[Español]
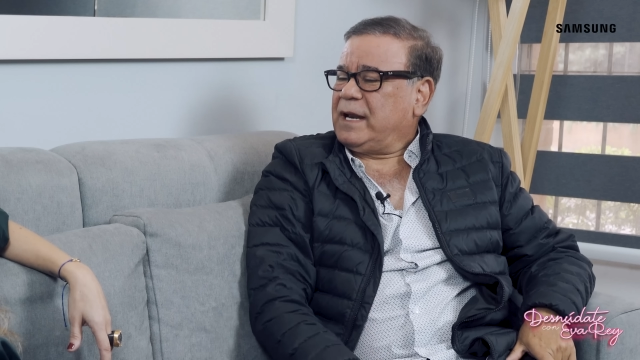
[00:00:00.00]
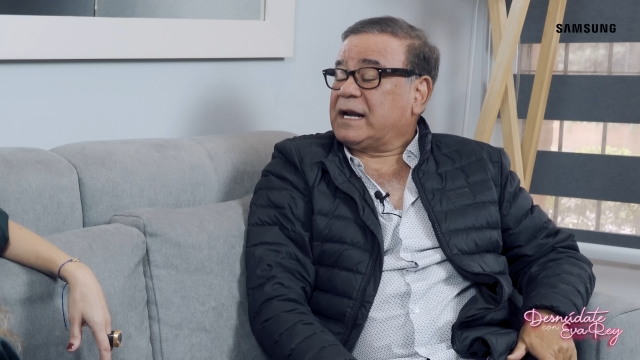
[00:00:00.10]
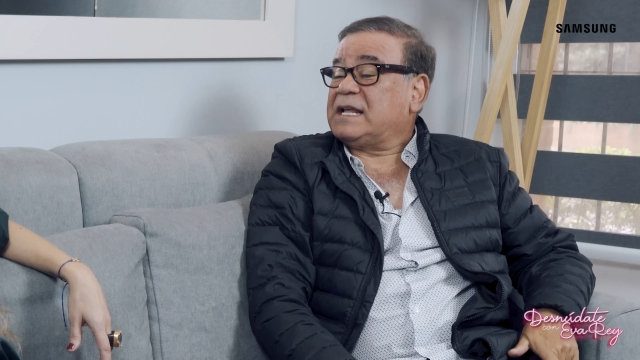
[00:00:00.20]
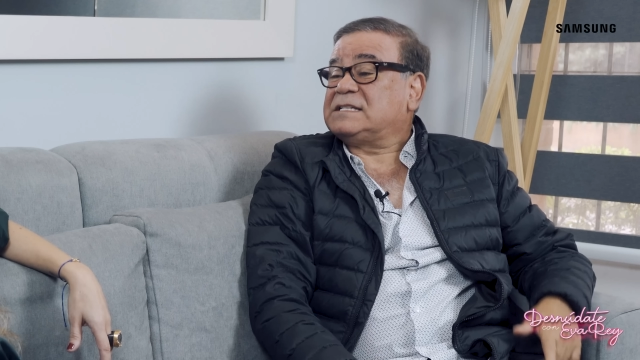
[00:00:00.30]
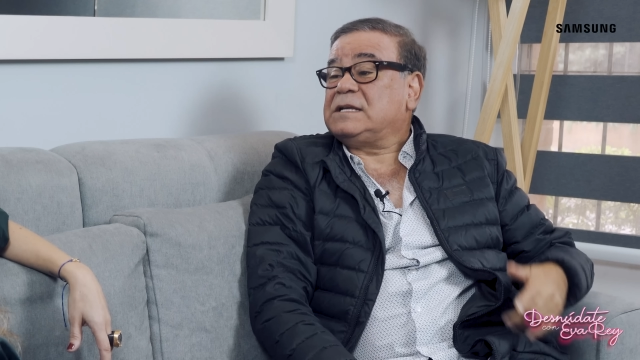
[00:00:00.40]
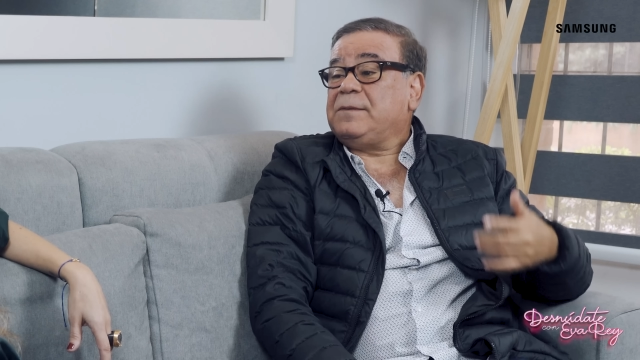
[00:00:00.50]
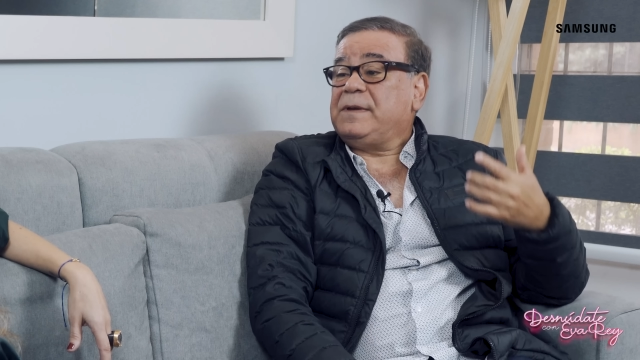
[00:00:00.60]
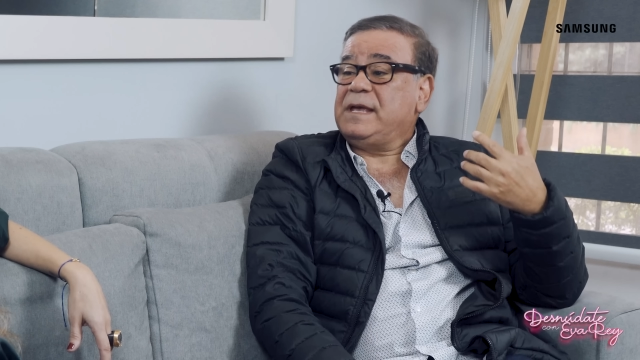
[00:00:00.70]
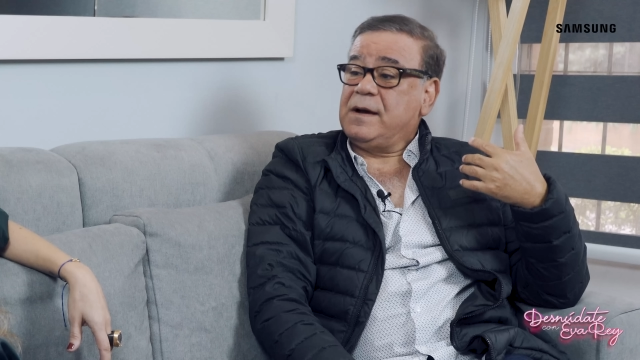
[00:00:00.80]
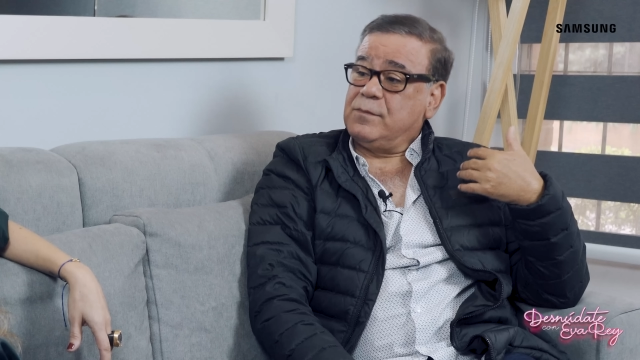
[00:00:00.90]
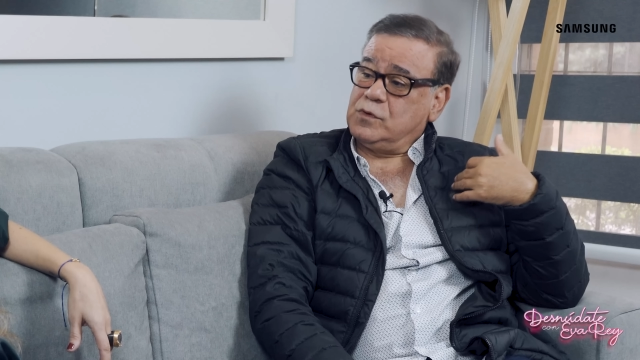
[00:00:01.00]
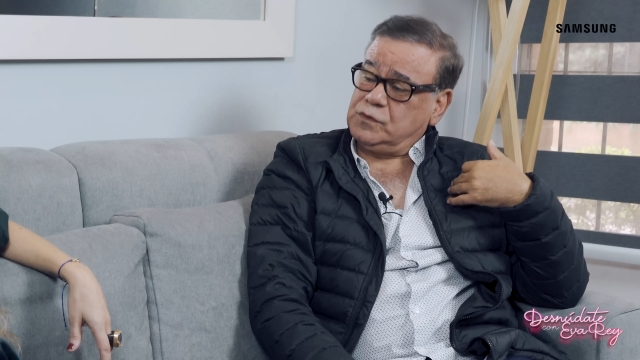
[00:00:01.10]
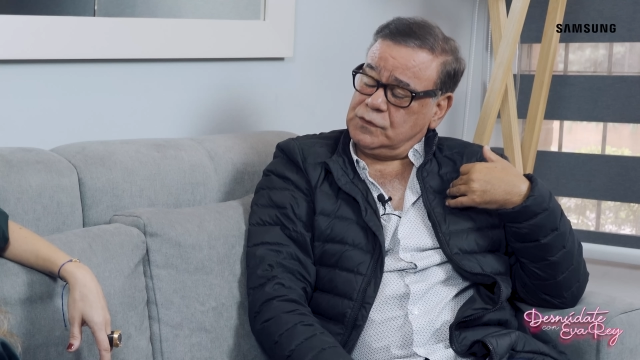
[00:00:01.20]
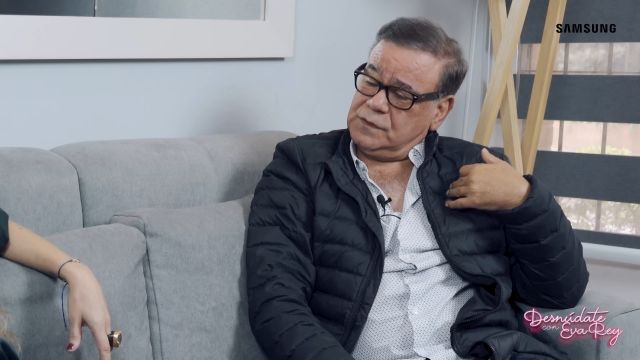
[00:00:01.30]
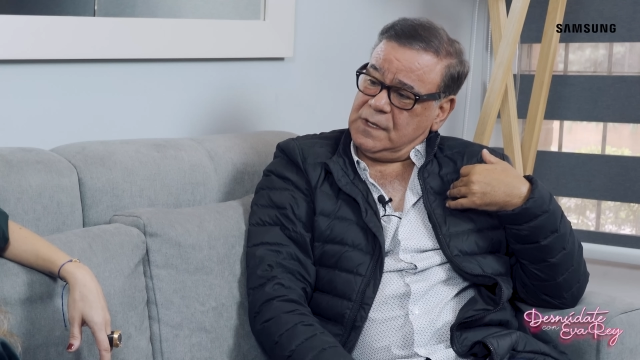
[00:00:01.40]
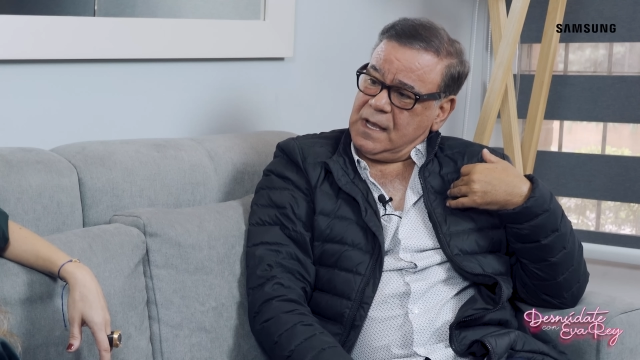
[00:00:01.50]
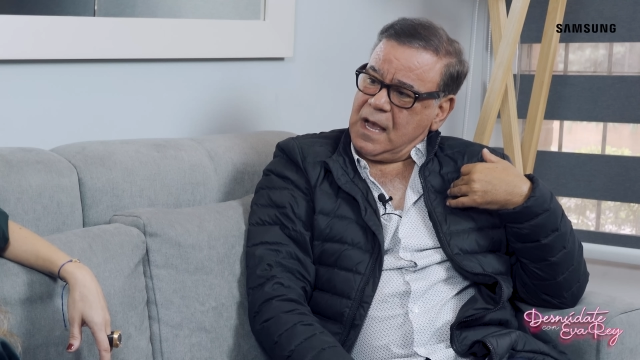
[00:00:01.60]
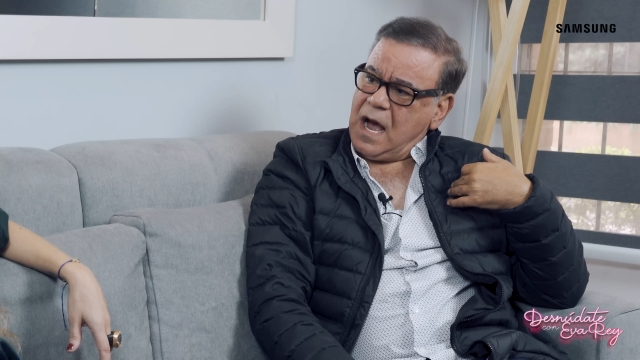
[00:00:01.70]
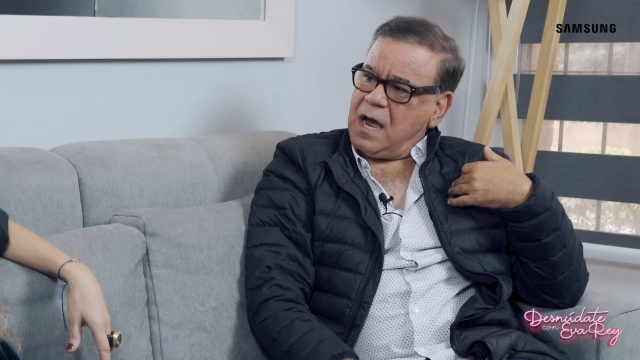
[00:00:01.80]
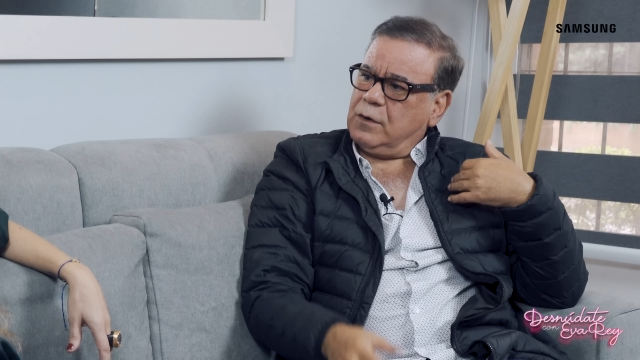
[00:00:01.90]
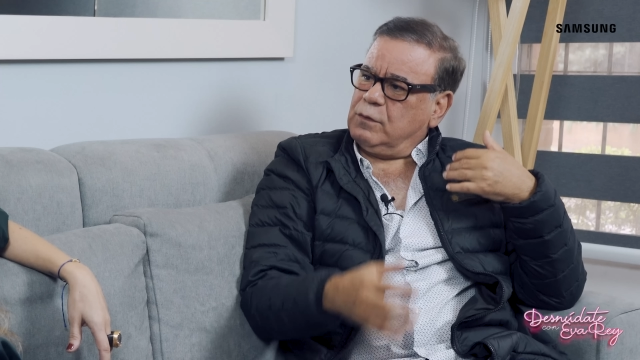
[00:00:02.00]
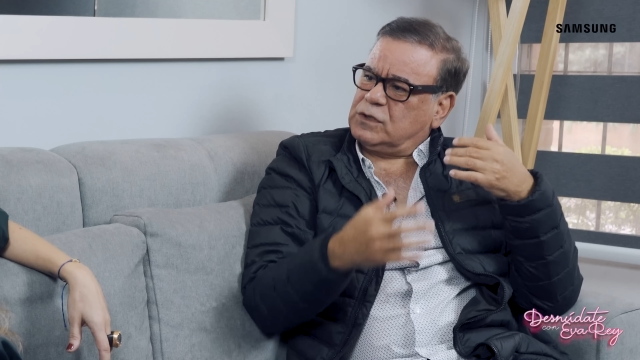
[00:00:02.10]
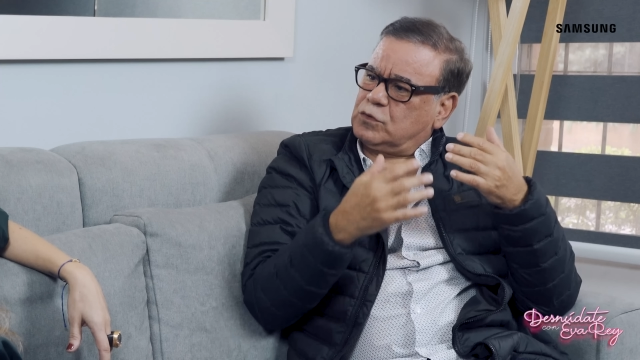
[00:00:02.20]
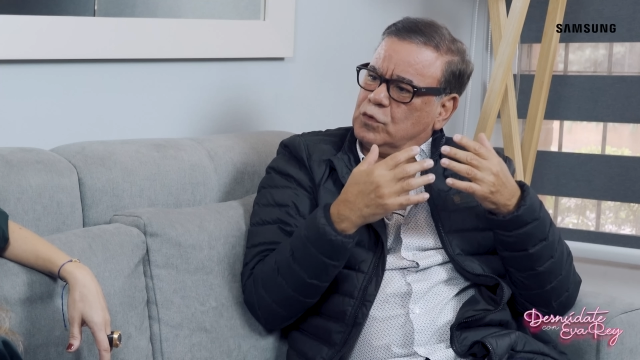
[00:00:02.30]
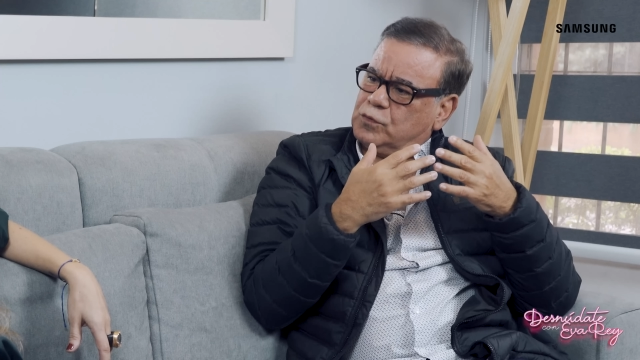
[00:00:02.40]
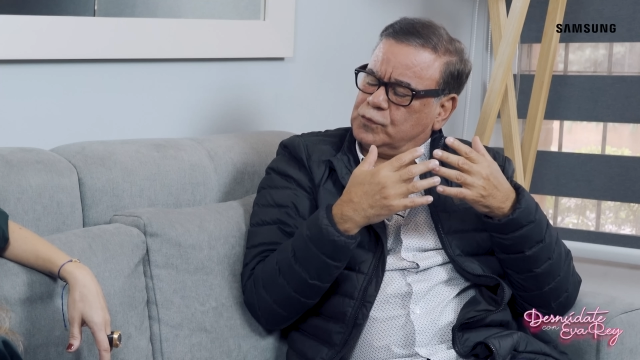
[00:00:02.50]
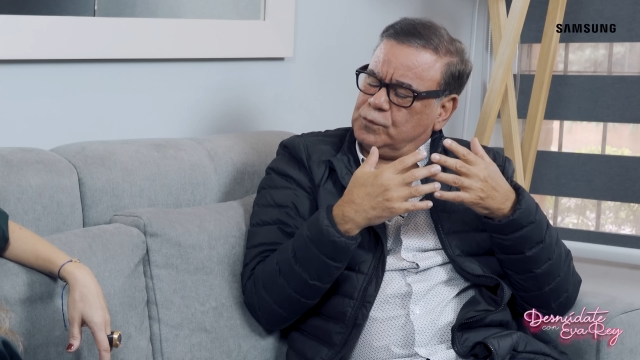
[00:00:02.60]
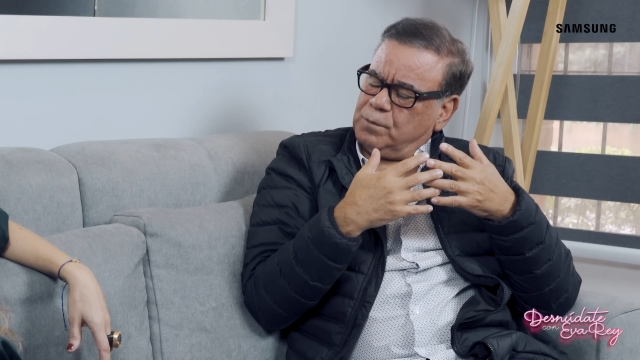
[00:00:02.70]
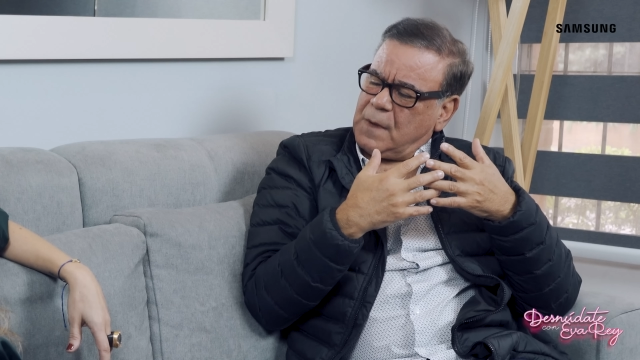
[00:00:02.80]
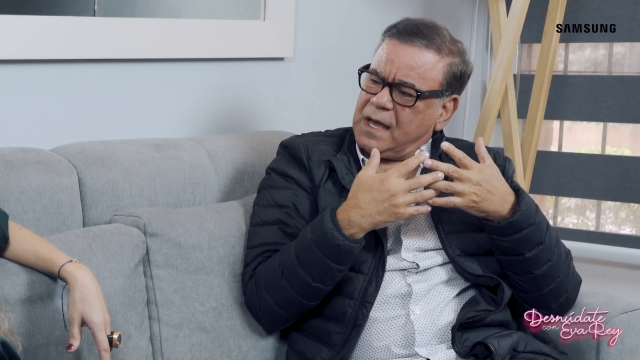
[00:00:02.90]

Recibíamos a nuestros